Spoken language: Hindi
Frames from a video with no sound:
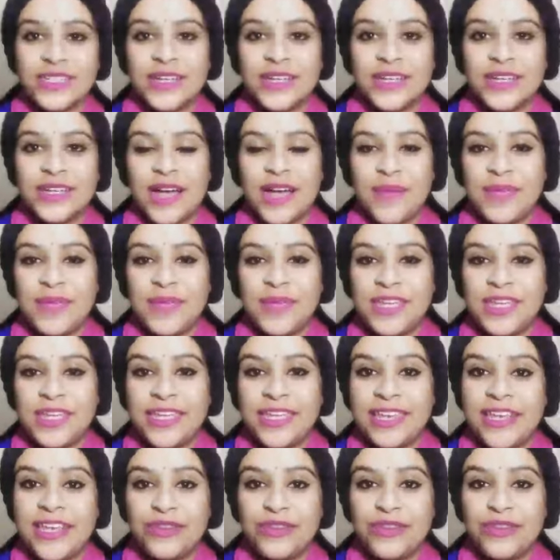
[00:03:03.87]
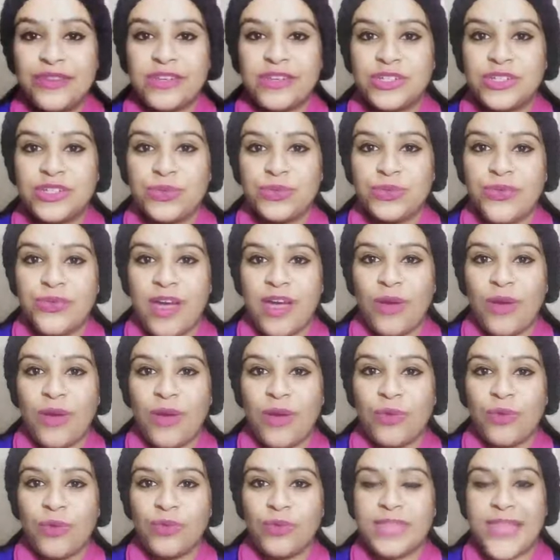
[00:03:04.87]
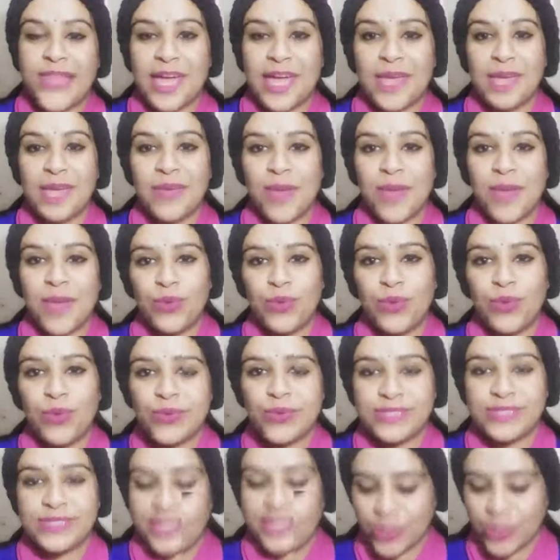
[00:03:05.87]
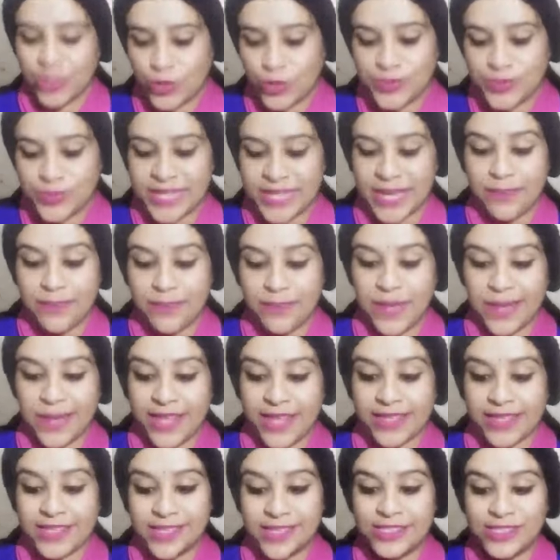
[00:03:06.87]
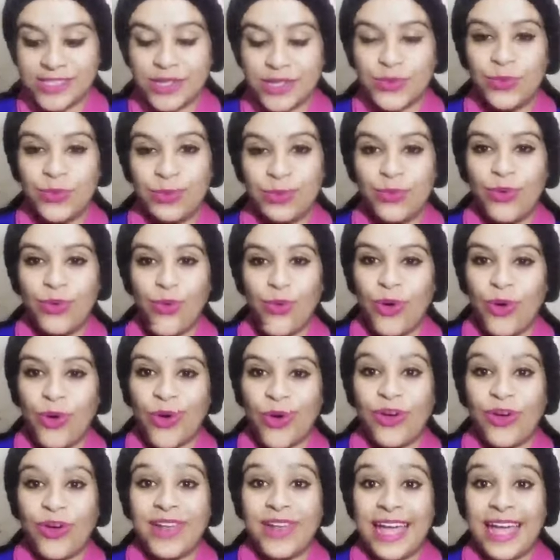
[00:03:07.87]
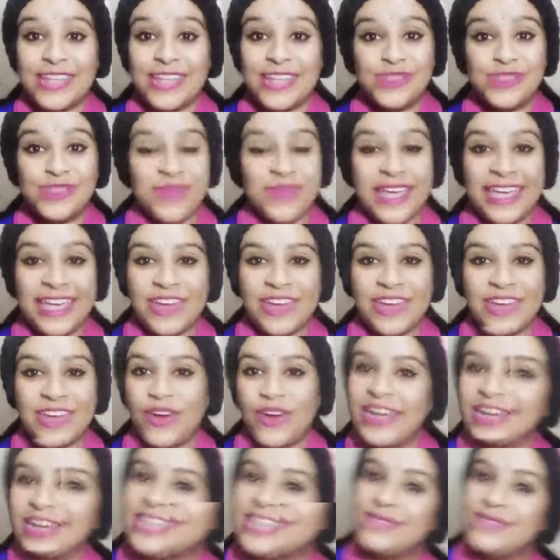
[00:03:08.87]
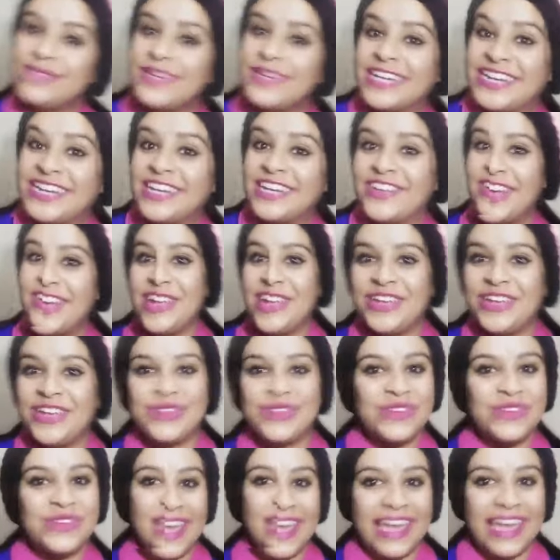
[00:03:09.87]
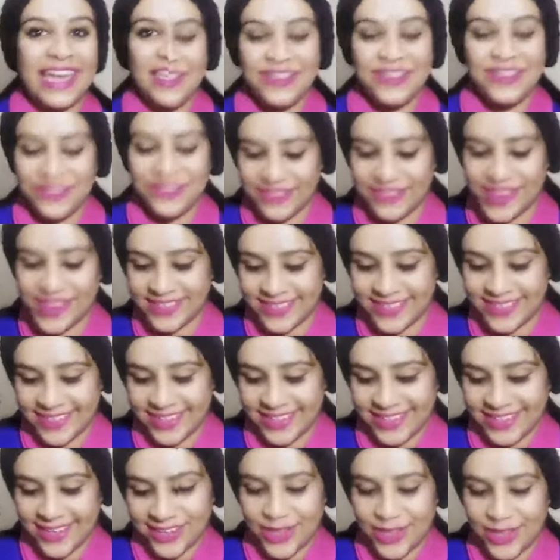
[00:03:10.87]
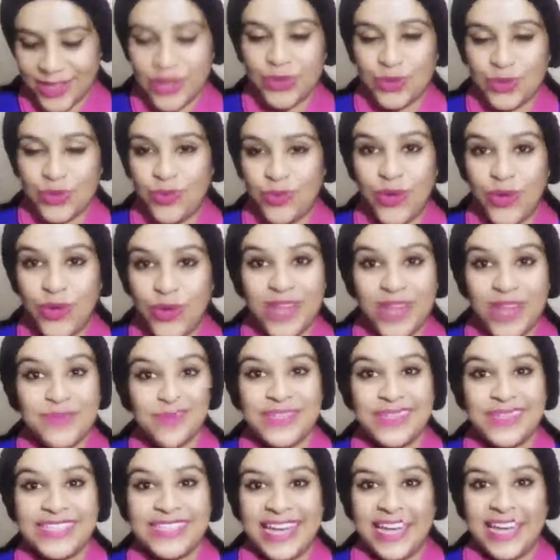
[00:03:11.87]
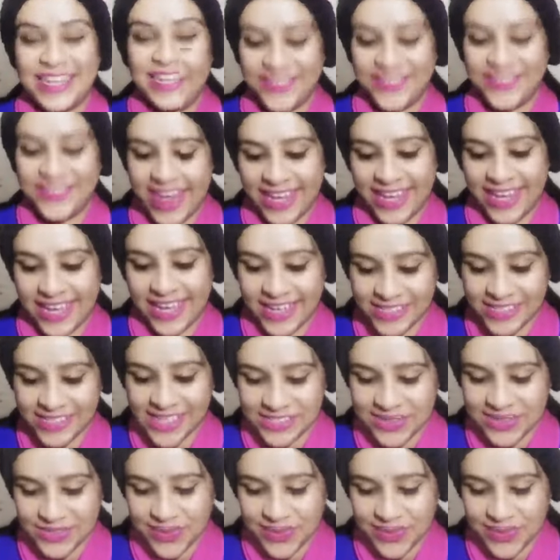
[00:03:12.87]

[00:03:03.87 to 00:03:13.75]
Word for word: अभी नेटवर्क इशू ना हो ताकि मैं आप लोगों से खूब सारी बात कर सकूं और आज मैं हेयर ऑयलिंग भी करने वाली हूँ लाइव तो बहुत मज़ा आने वाला है आज